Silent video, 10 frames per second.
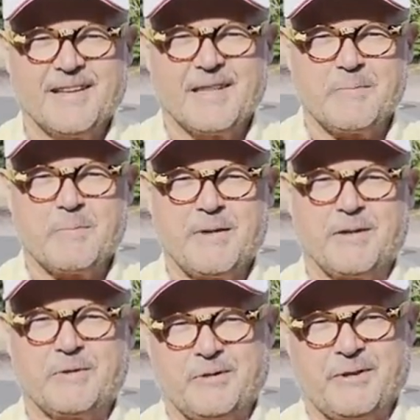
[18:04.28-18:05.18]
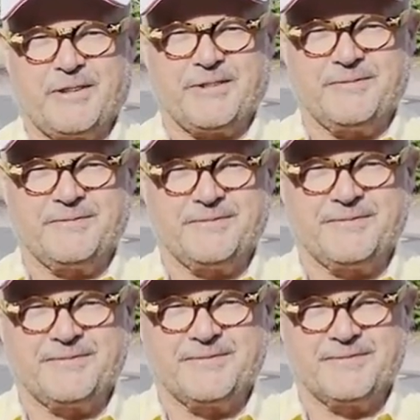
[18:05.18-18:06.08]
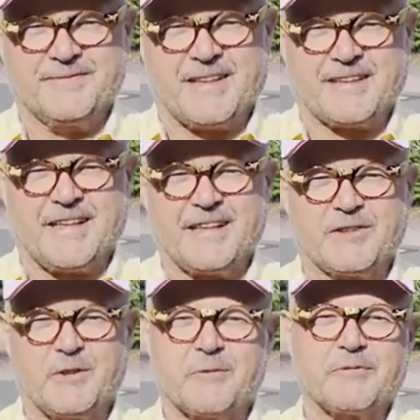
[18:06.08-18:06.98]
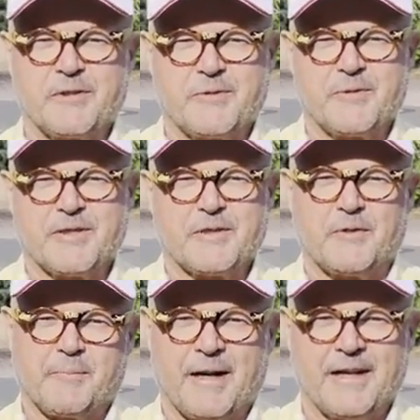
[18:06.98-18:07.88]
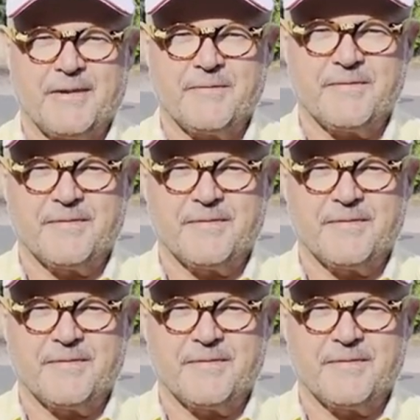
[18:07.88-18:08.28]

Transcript: Liebe Pico-Freunde, der Tag der offenen Tür ist vorbei.